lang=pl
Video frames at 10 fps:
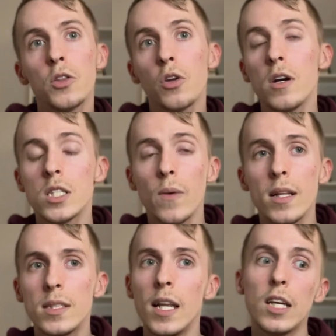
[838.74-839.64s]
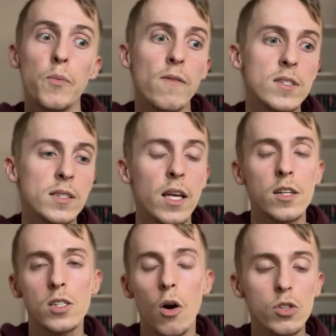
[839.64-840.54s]
trochę sytuacji, lekkie
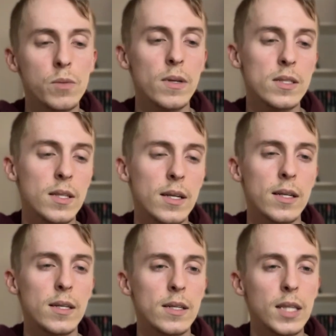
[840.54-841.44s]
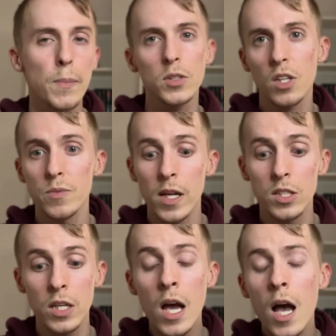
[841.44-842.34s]
prowadzenie, o czym jest yy, ta prognoza
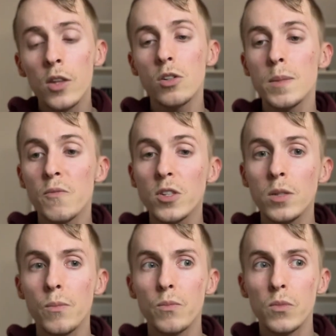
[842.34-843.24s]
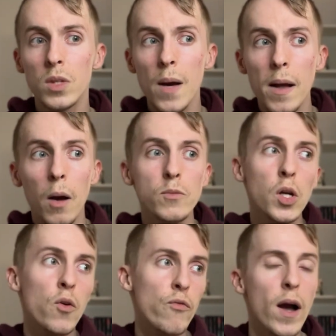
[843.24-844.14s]
śmierci, tylko żeby właśnie dała
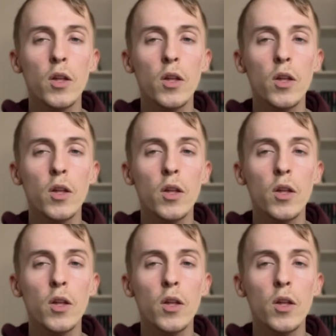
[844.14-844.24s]
jakąś taką